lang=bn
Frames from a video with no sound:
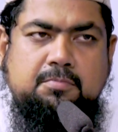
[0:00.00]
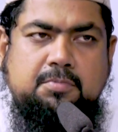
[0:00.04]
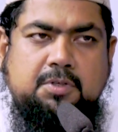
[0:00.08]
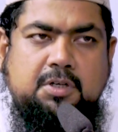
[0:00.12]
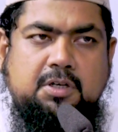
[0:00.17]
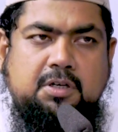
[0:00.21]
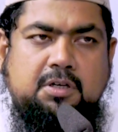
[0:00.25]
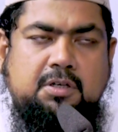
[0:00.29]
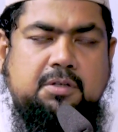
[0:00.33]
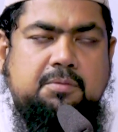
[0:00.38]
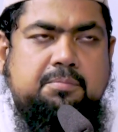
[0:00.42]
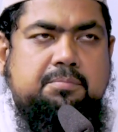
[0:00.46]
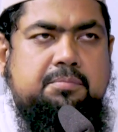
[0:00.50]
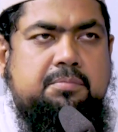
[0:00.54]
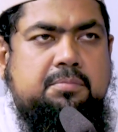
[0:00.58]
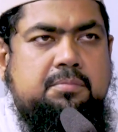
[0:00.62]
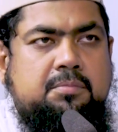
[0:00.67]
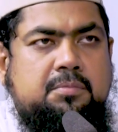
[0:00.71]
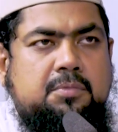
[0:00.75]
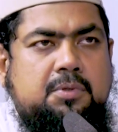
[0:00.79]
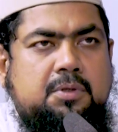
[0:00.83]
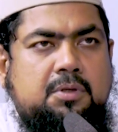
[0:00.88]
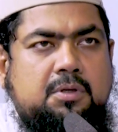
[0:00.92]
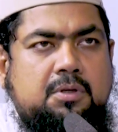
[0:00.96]
বা
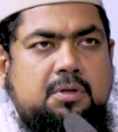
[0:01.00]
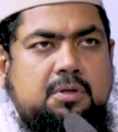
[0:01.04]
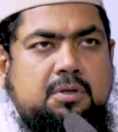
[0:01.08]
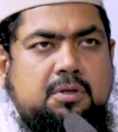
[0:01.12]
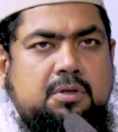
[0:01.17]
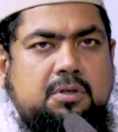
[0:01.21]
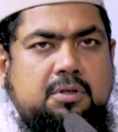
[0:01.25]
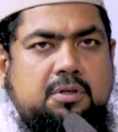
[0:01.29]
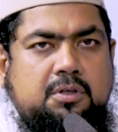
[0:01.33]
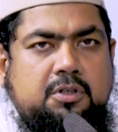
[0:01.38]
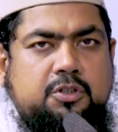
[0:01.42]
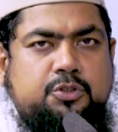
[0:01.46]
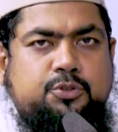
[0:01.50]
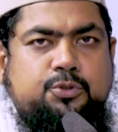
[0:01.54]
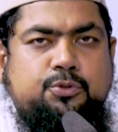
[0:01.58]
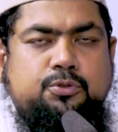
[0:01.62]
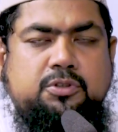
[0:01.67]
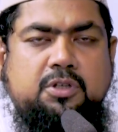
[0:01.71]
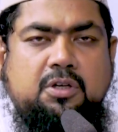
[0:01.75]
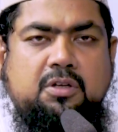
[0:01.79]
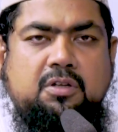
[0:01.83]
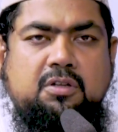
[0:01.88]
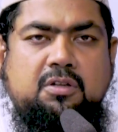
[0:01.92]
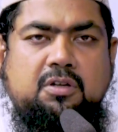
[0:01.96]
রসুল
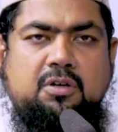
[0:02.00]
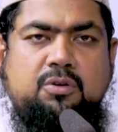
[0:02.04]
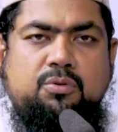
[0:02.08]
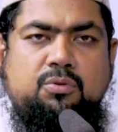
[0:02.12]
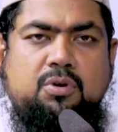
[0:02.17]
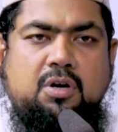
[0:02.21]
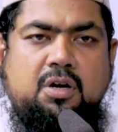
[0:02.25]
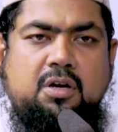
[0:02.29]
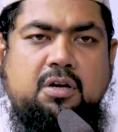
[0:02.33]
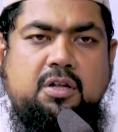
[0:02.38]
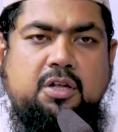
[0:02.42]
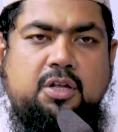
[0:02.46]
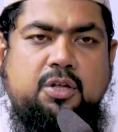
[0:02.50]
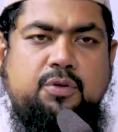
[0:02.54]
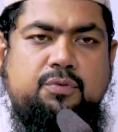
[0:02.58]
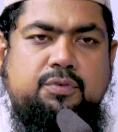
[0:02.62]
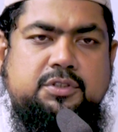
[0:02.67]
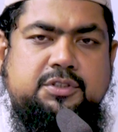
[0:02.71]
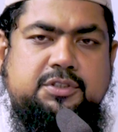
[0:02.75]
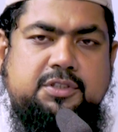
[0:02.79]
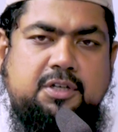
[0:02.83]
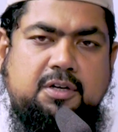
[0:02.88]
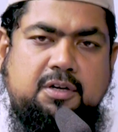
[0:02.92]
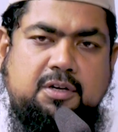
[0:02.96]
সাল আলী
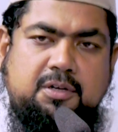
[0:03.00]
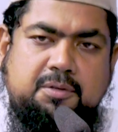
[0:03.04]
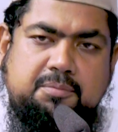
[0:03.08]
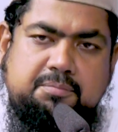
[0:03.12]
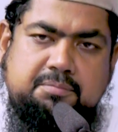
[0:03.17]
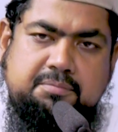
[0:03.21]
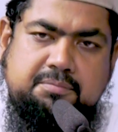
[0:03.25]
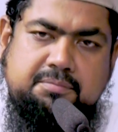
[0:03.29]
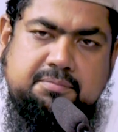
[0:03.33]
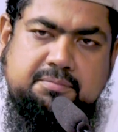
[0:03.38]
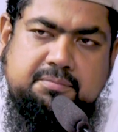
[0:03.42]
সাল্লাম